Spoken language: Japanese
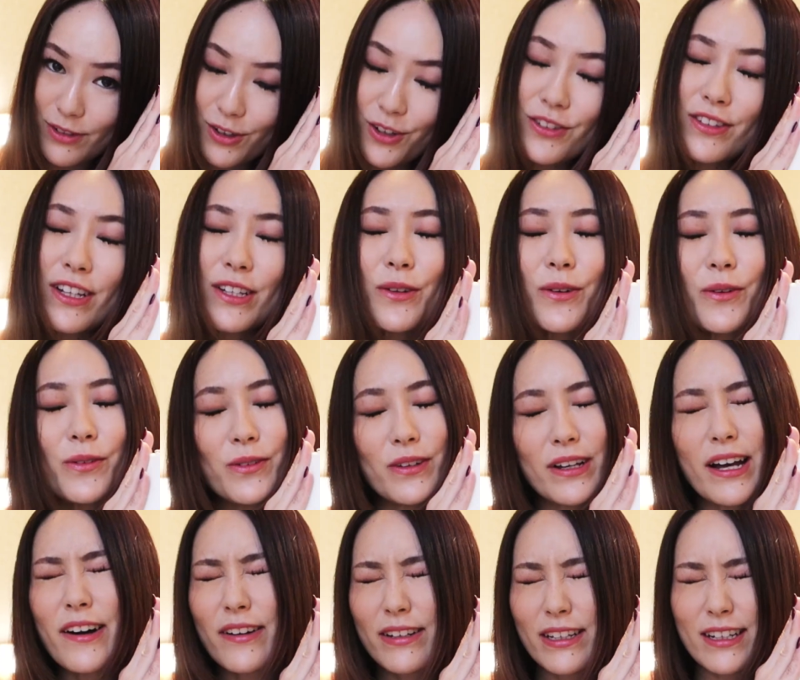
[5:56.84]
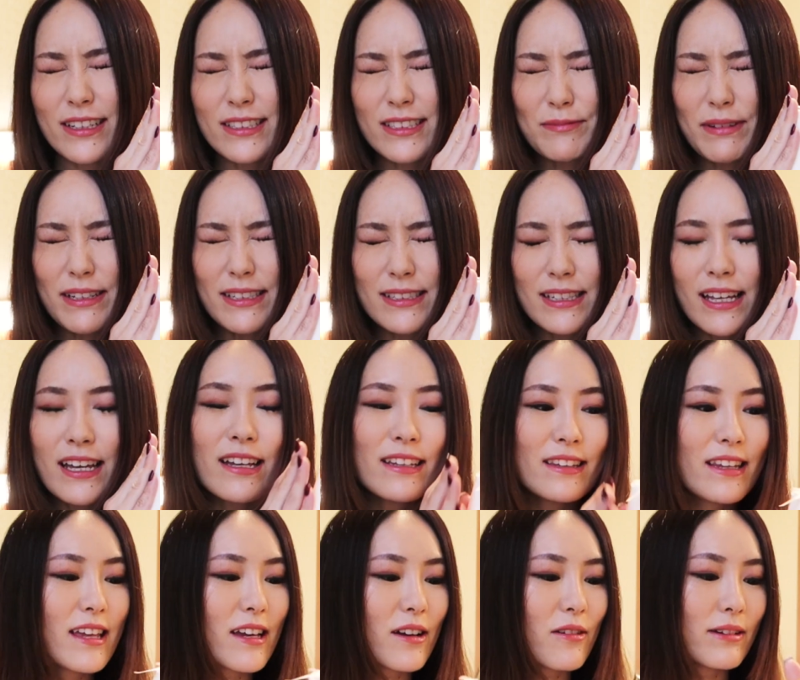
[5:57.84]
女の子の香りがします
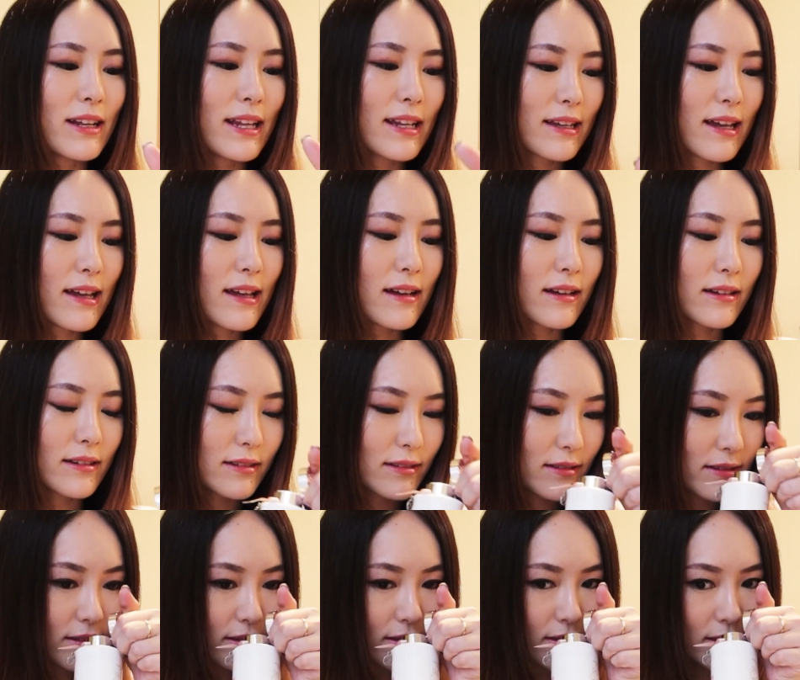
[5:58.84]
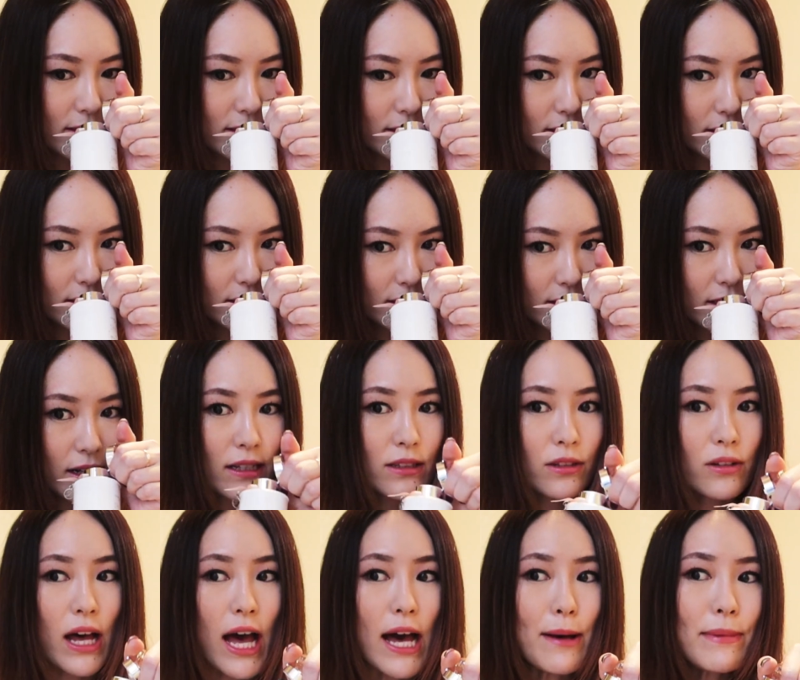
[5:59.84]
でこれがあ
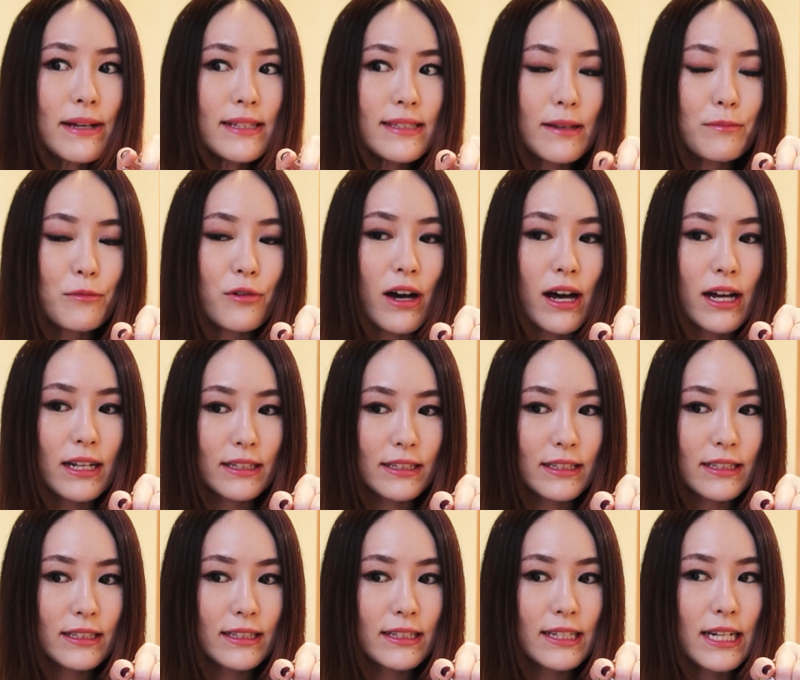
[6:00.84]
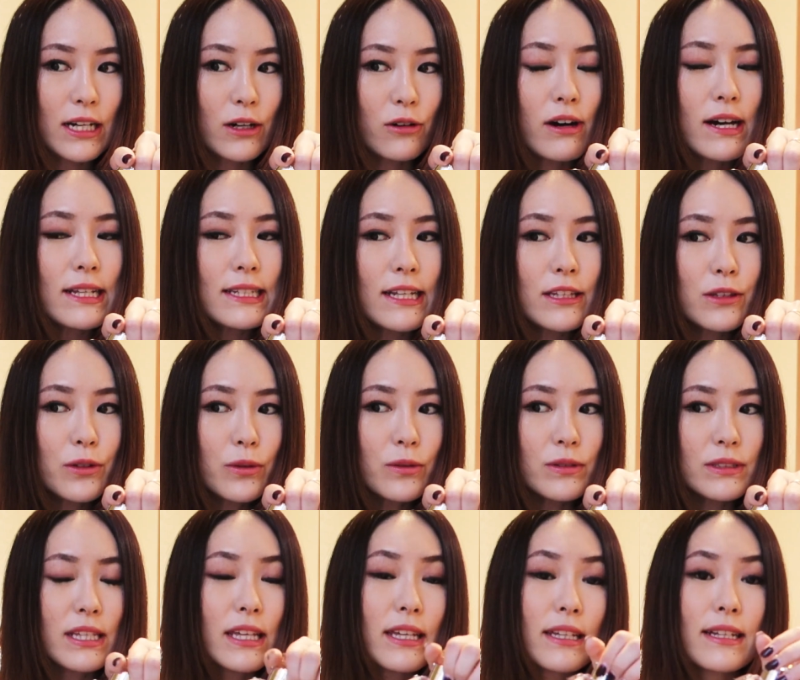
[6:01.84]
の甘さもありお花
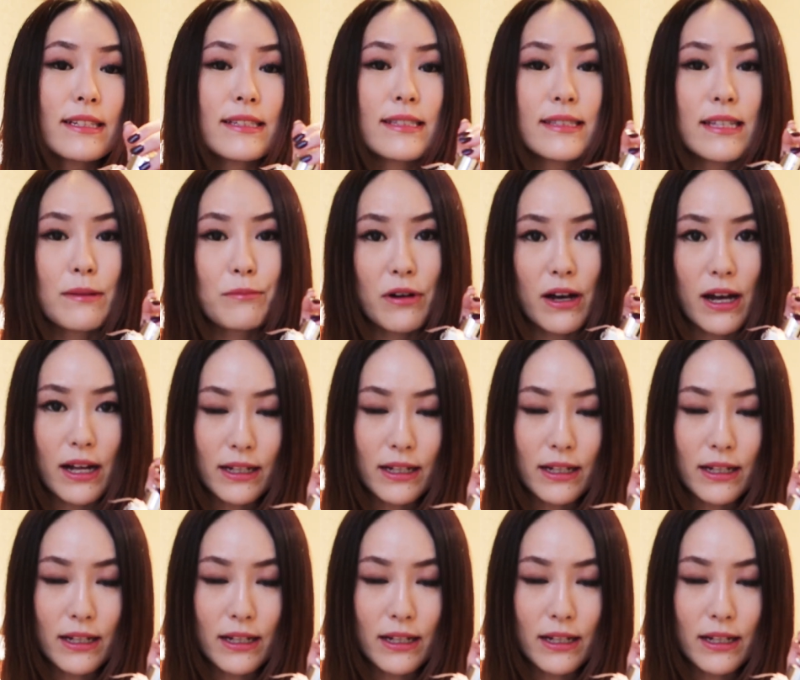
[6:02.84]
の清潔さも